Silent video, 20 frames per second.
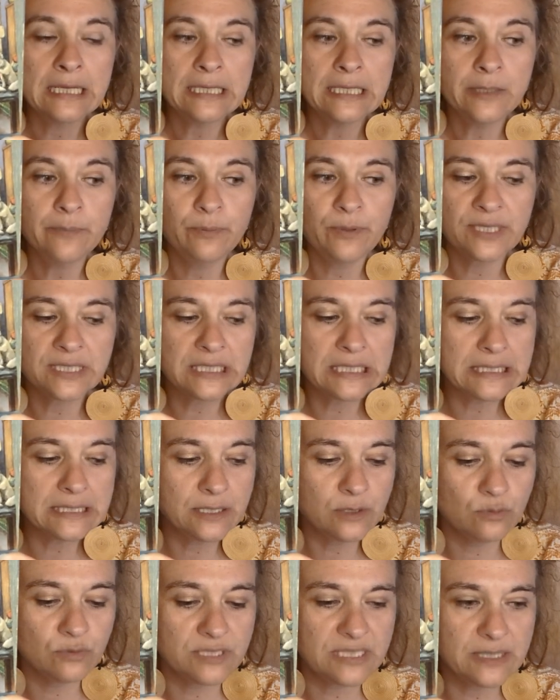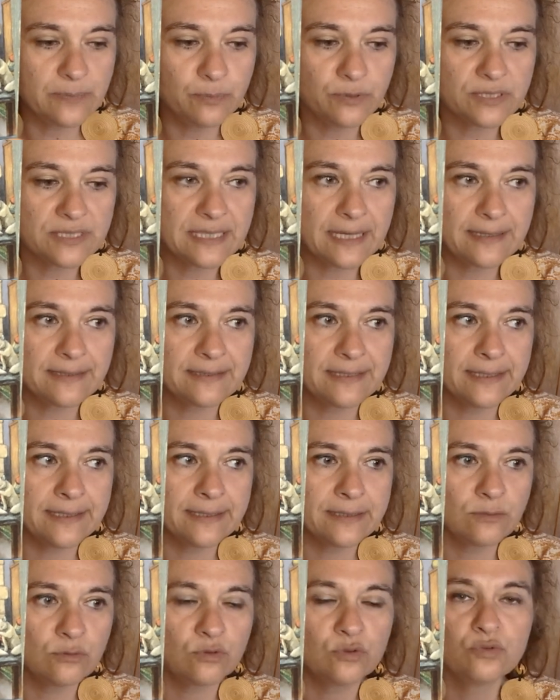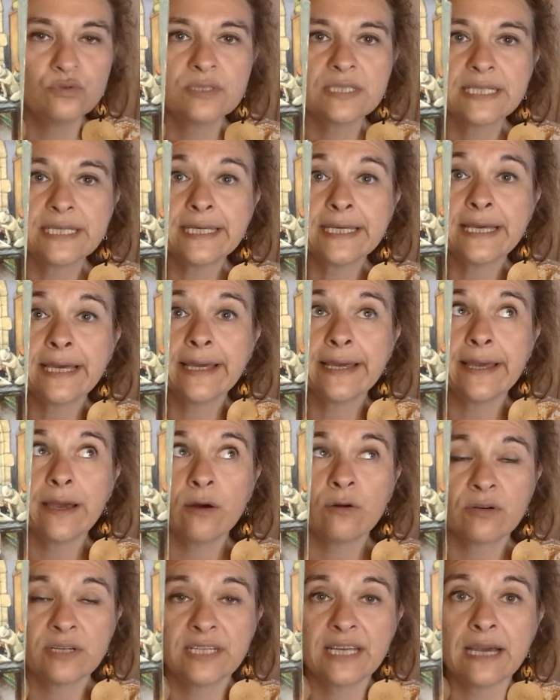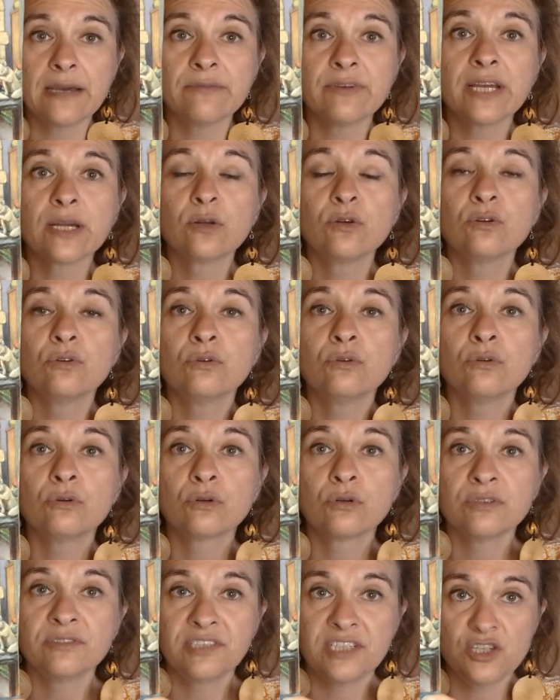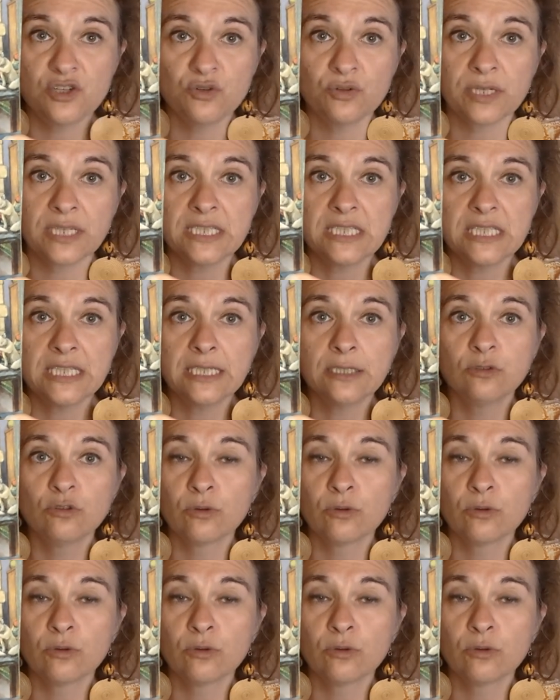Il peut être question aussi pour certains de tout ce qui est en lien avec le côté juridique.